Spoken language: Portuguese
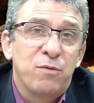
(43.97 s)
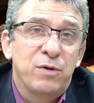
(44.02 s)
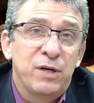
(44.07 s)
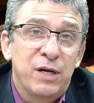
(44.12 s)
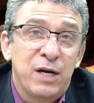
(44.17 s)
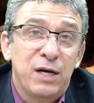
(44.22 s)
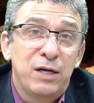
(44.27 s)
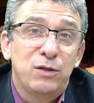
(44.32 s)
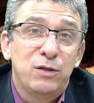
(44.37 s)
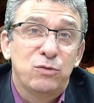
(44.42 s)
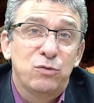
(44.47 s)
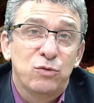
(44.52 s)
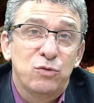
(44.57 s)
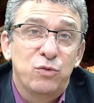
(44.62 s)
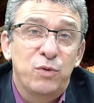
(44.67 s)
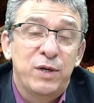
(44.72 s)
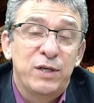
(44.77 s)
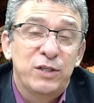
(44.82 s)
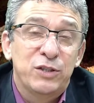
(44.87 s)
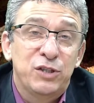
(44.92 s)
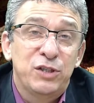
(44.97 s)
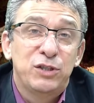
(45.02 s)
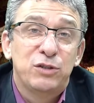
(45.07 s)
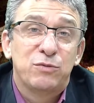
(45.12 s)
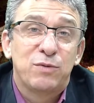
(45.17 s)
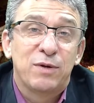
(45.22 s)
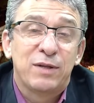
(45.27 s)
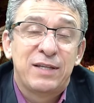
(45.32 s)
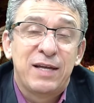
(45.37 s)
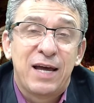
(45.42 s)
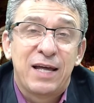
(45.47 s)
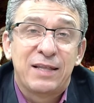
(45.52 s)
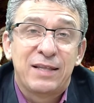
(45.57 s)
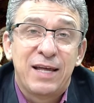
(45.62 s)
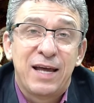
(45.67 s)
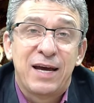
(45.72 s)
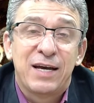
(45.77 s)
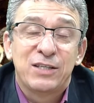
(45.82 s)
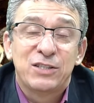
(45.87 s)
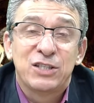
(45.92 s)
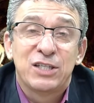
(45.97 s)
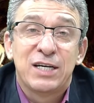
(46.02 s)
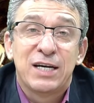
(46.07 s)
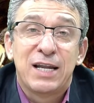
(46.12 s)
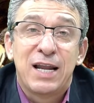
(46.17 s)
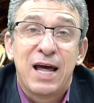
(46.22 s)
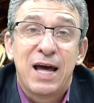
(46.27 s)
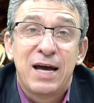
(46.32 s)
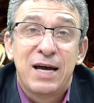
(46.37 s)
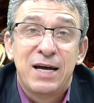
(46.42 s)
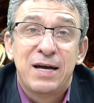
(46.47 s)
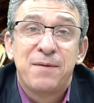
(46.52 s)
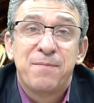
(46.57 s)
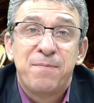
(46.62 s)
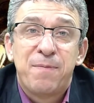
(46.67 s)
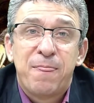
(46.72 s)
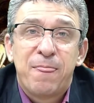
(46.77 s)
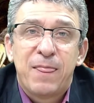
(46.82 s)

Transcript: guiando-o do Egito até a terra de Canaã,